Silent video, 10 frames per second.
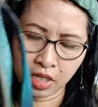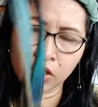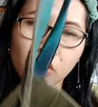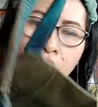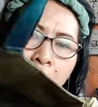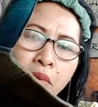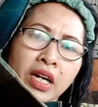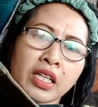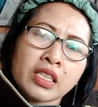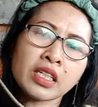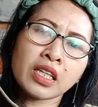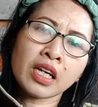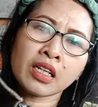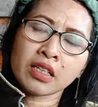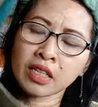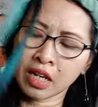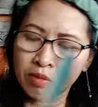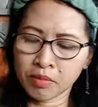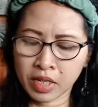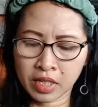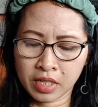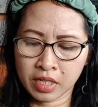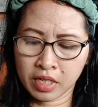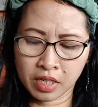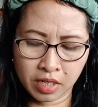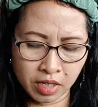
tuh dia pakai cetek di dalam pakai ini kak